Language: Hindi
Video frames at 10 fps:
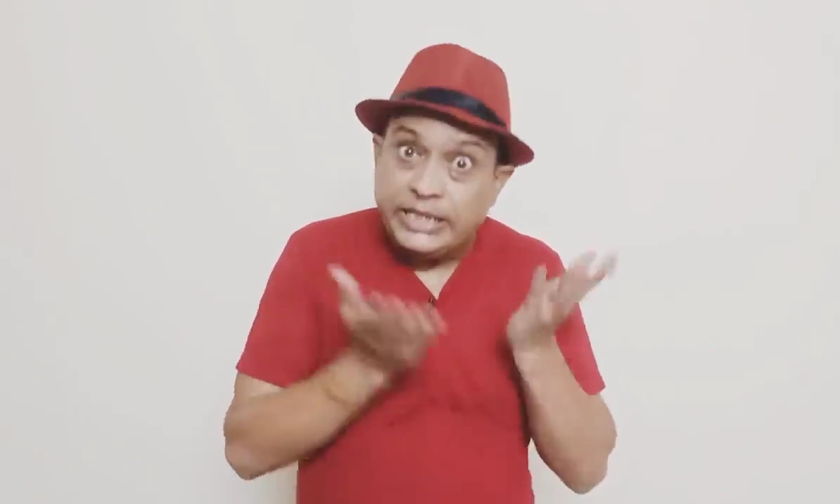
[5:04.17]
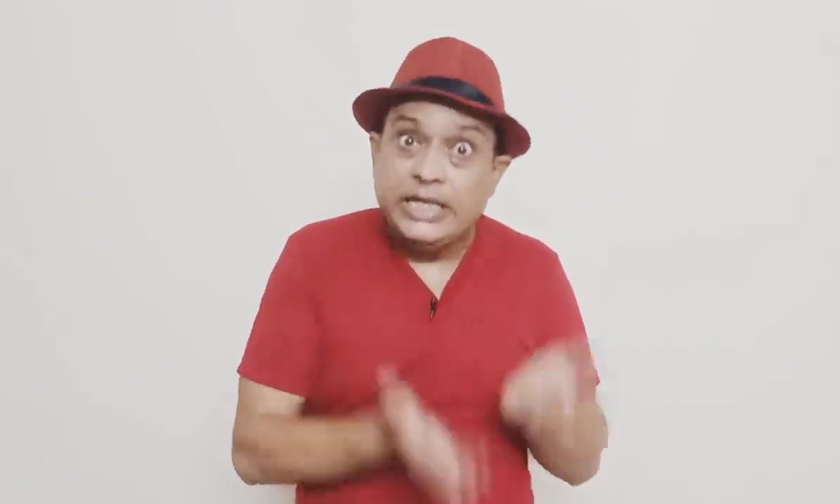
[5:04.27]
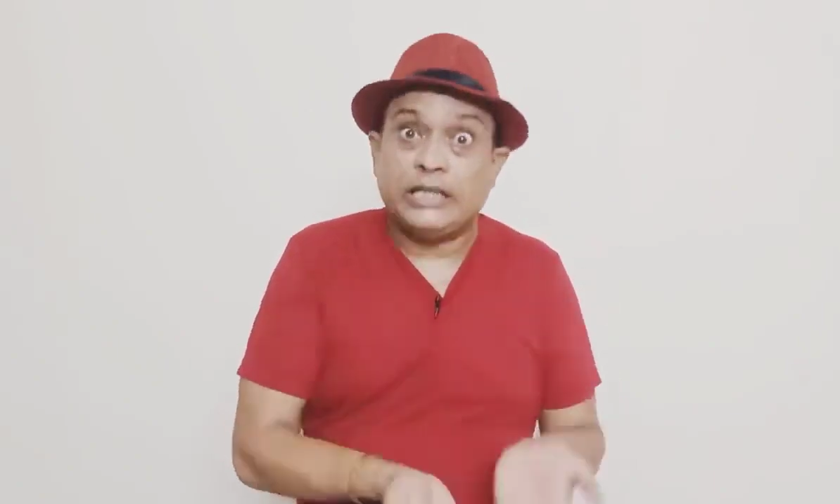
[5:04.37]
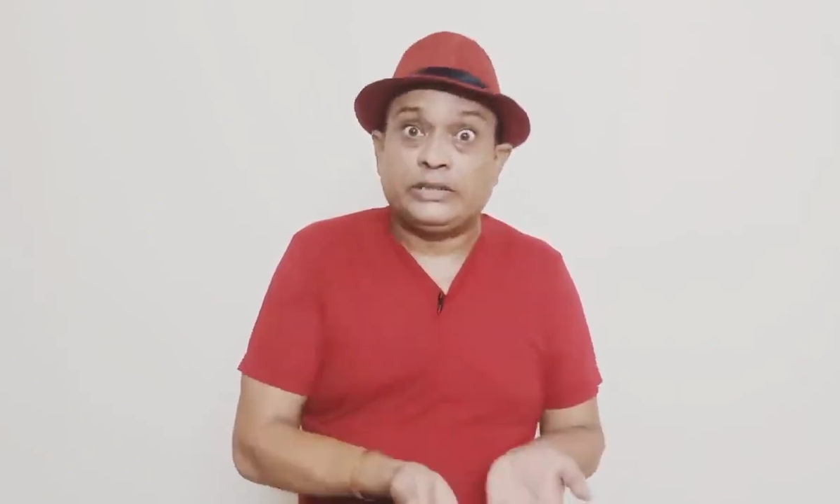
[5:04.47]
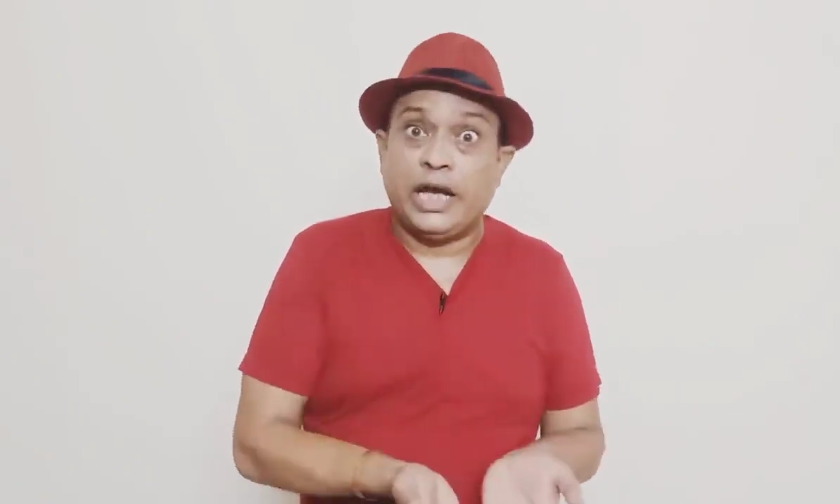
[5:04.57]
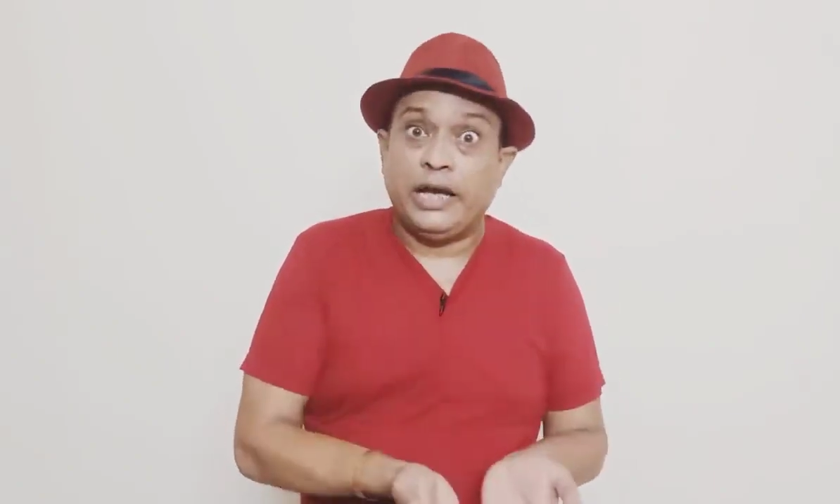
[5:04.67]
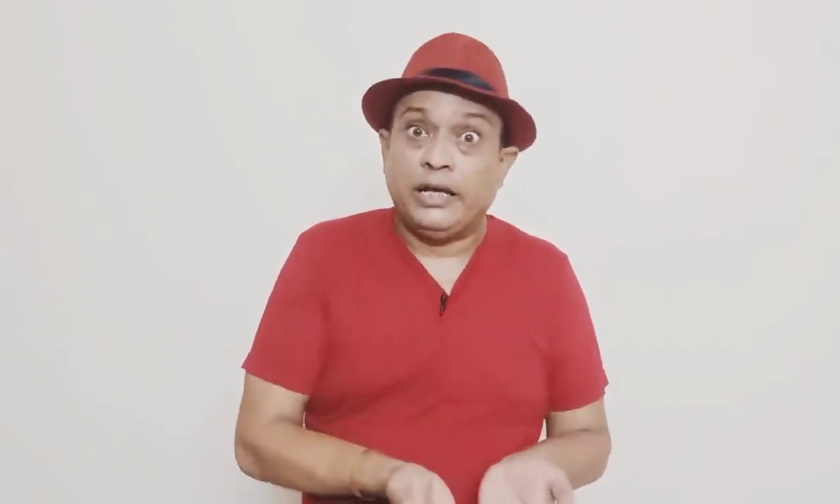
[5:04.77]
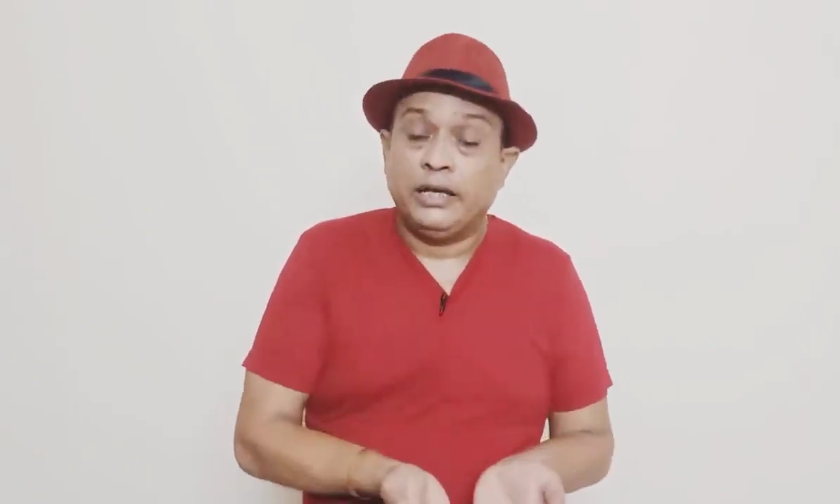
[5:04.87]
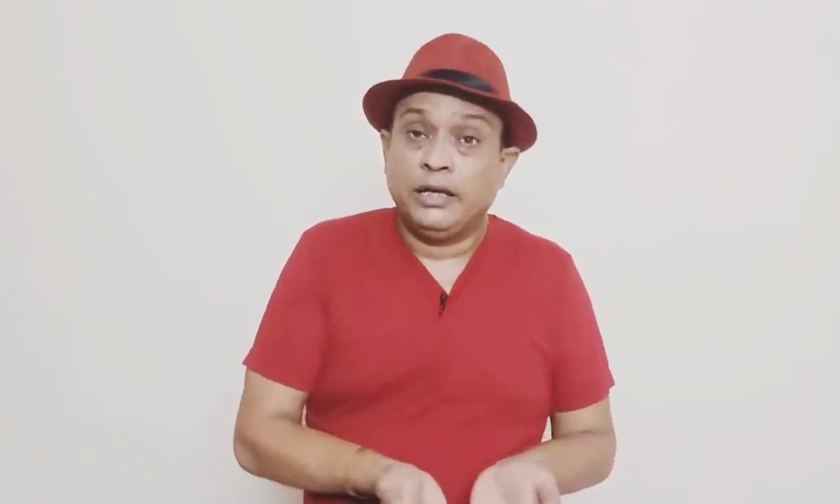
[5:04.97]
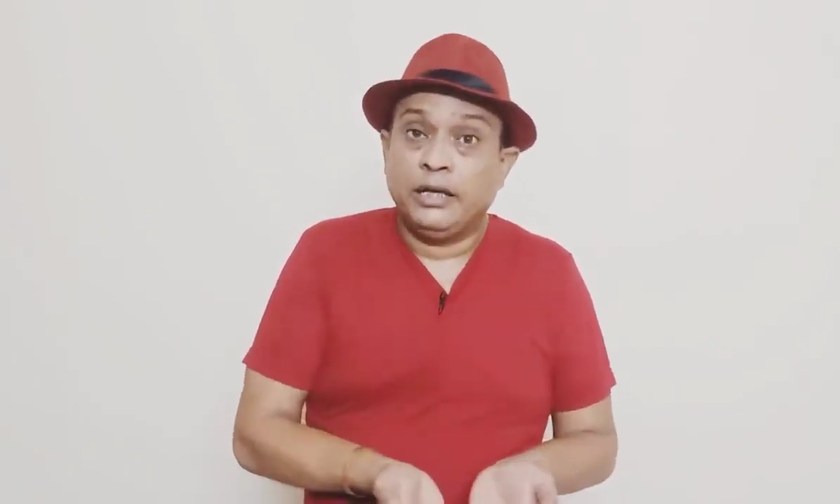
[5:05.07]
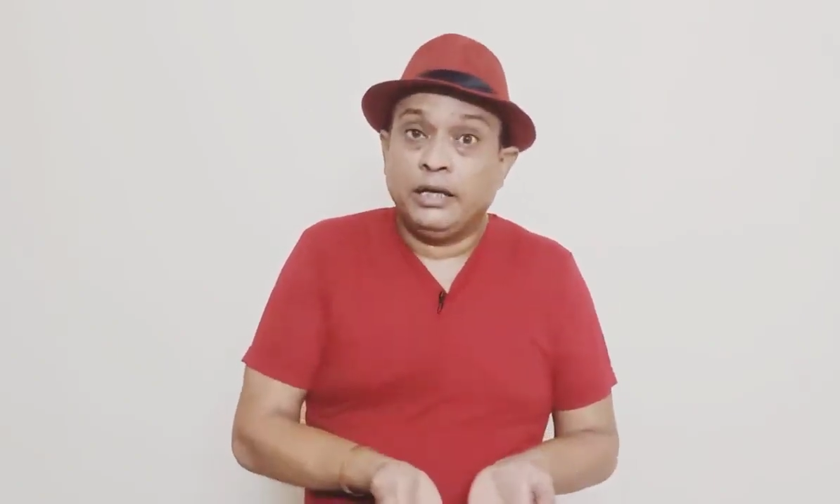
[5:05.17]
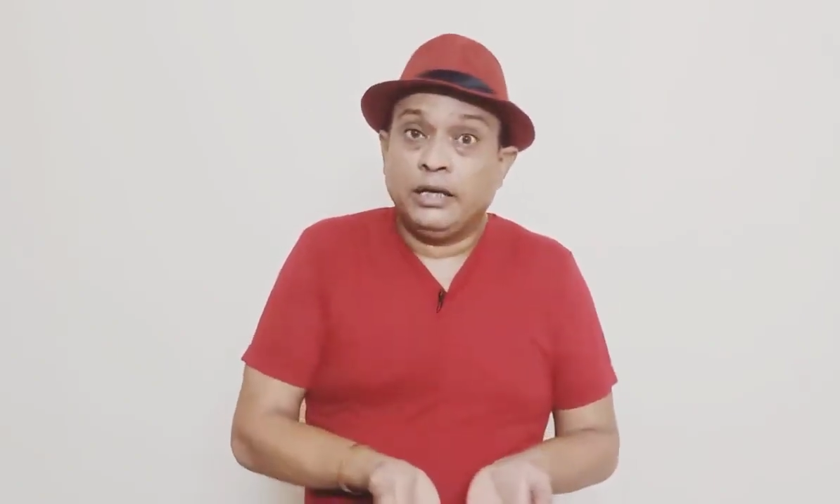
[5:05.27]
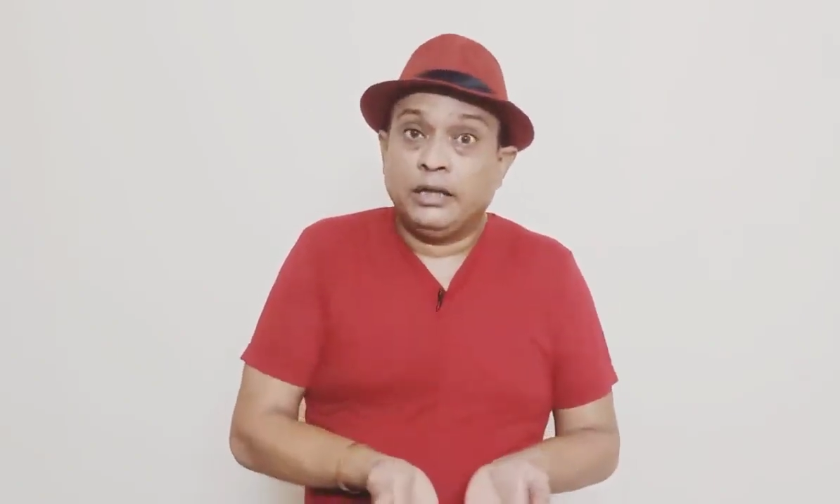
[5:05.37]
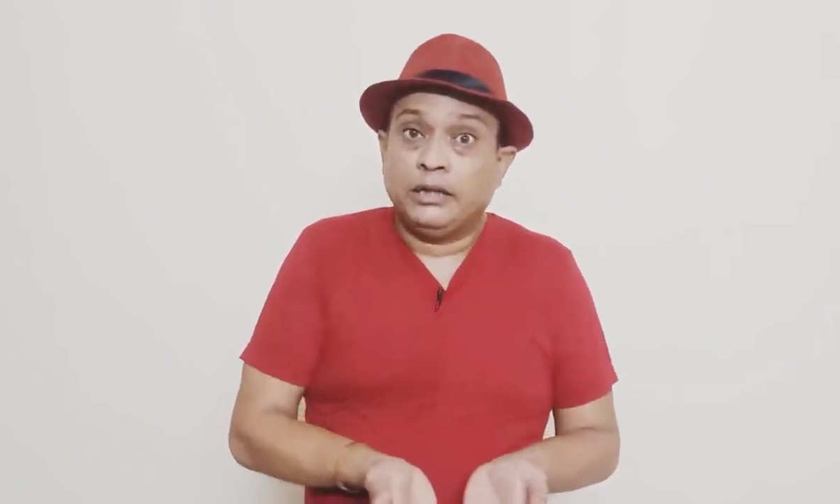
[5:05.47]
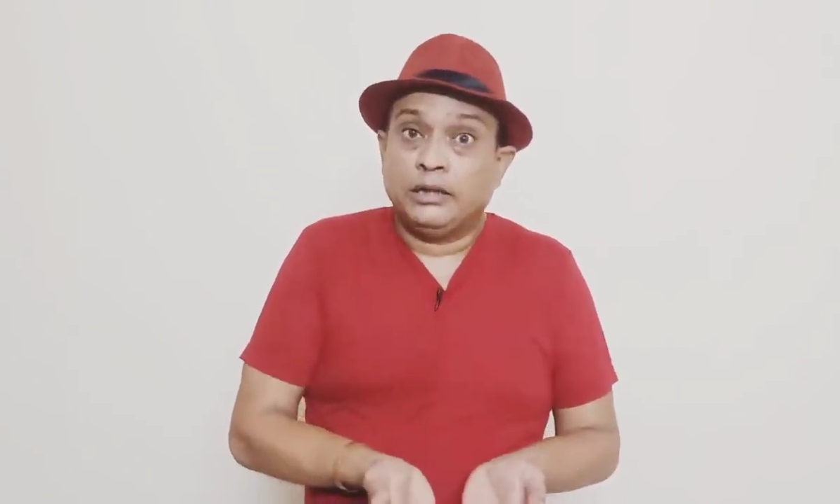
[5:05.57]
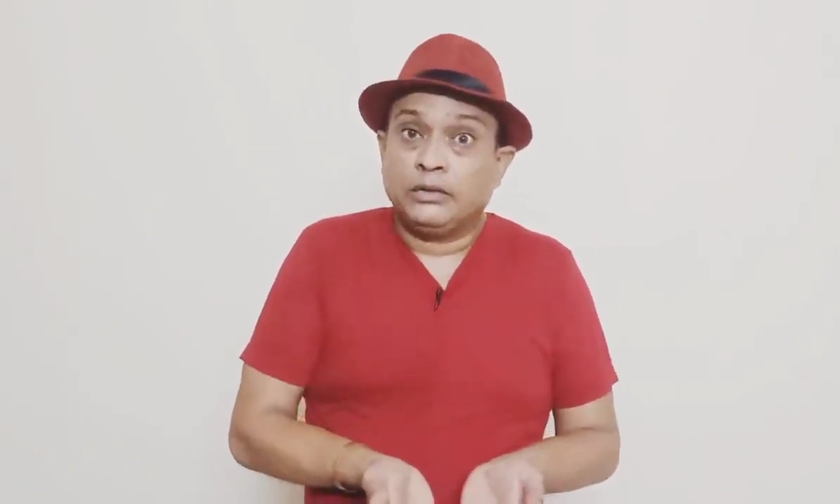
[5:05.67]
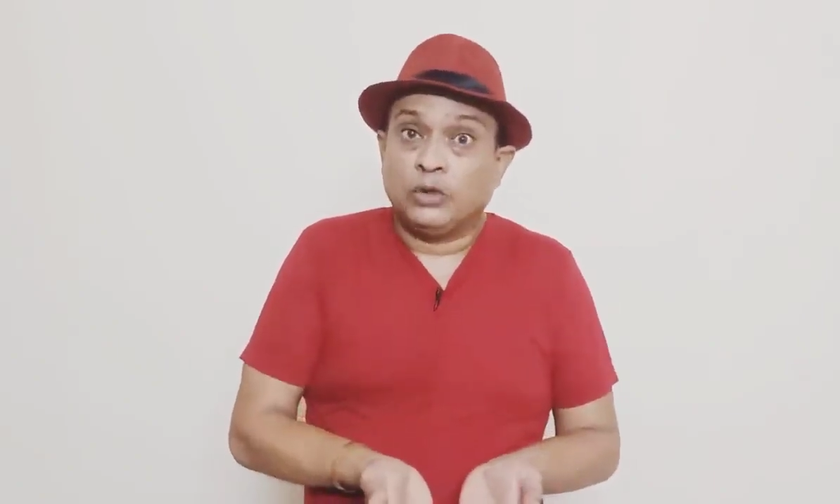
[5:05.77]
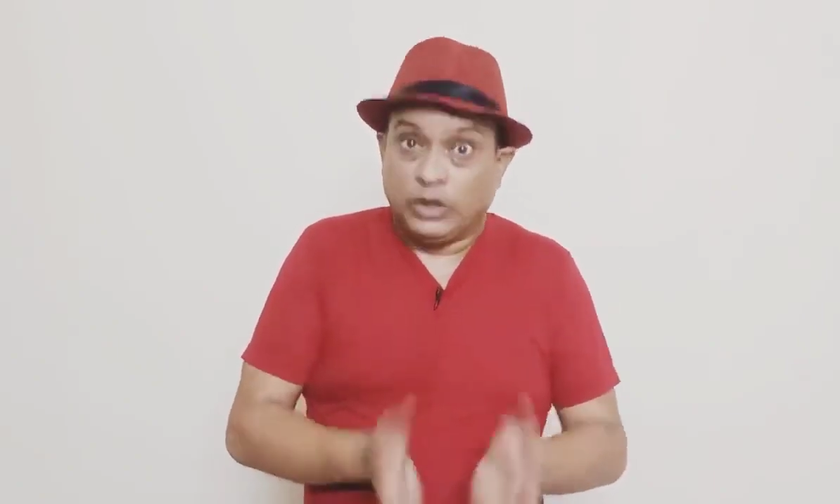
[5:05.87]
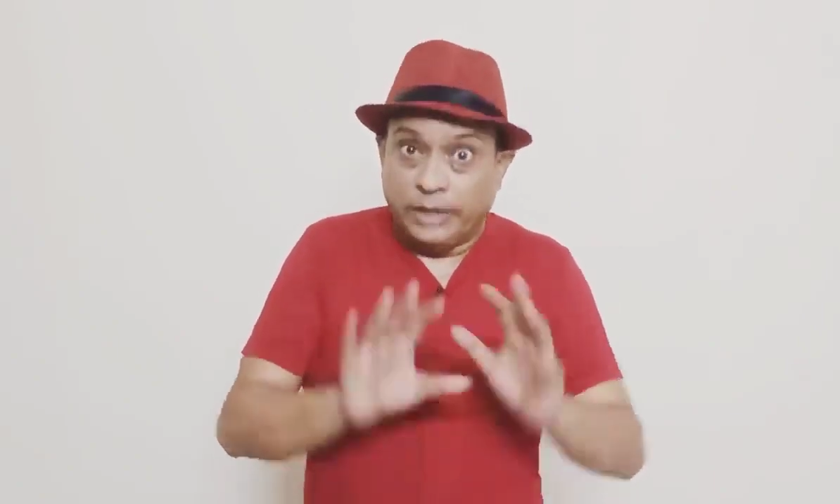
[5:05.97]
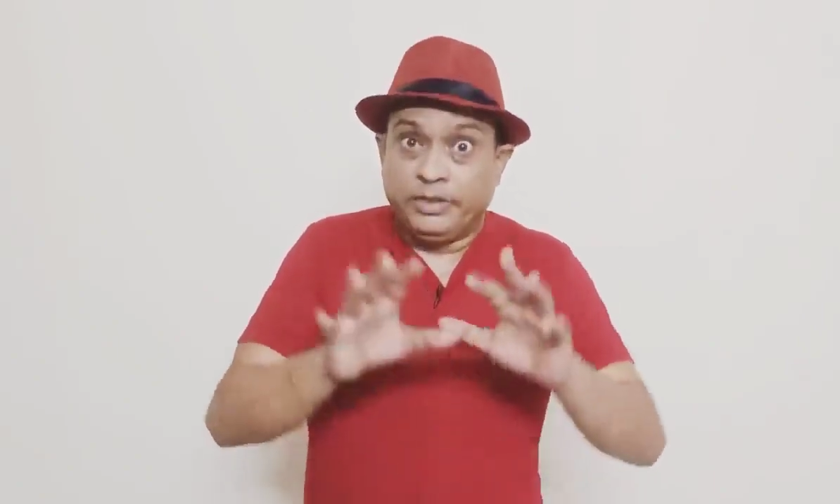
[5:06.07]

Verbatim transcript: के लिए अच्छा है क्योंकि